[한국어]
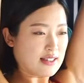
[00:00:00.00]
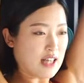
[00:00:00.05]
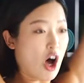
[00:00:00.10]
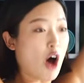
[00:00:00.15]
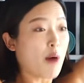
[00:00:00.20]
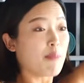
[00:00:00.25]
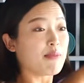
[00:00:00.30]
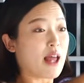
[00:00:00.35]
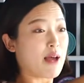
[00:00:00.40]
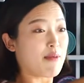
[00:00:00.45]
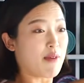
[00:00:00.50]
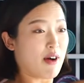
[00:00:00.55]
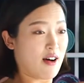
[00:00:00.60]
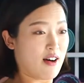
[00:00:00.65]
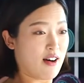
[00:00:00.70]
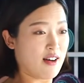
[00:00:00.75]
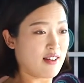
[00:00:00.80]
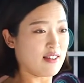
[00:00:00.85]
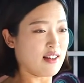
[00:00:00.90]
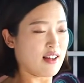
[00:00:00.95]
업 네 번.
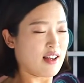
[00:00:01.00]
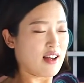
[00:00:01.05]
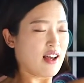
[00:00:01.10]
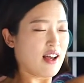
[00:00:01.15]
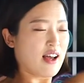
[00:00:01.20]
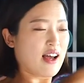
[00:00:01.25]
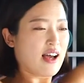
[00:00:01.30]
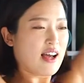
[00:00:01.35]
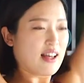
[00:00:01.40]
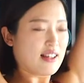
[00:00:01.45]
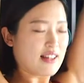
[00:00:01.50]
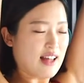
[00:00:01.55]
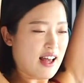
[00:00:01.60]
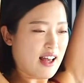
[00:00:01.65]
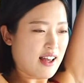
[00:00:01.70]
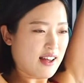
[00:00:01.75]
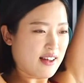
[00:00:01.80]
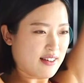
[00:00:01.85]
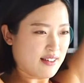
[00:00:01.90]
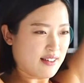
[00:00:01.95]
하나,